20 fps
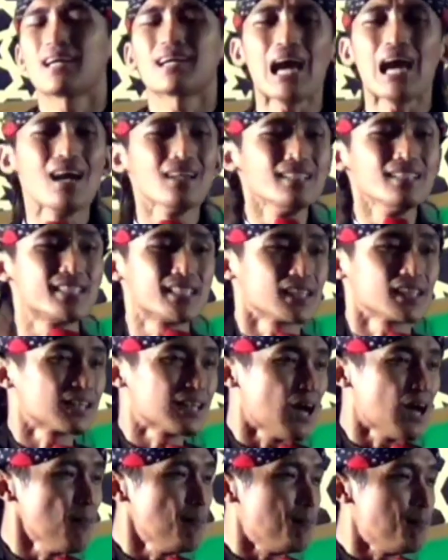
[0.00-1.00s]
kanjeng
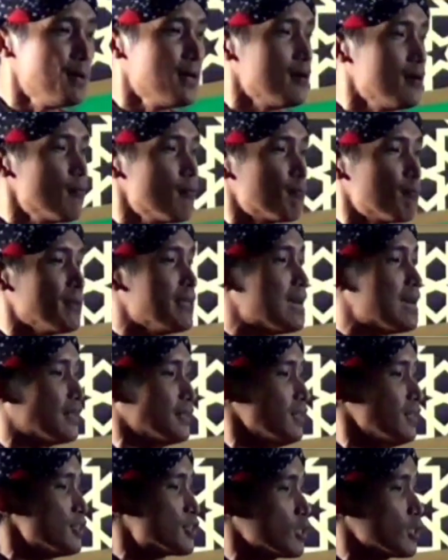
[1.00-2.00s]
napi
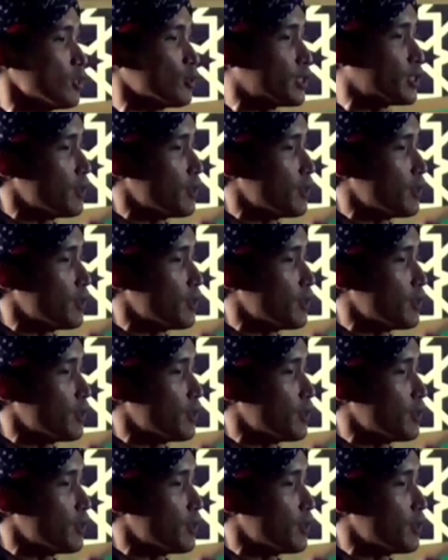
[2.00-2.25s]
piyayi sing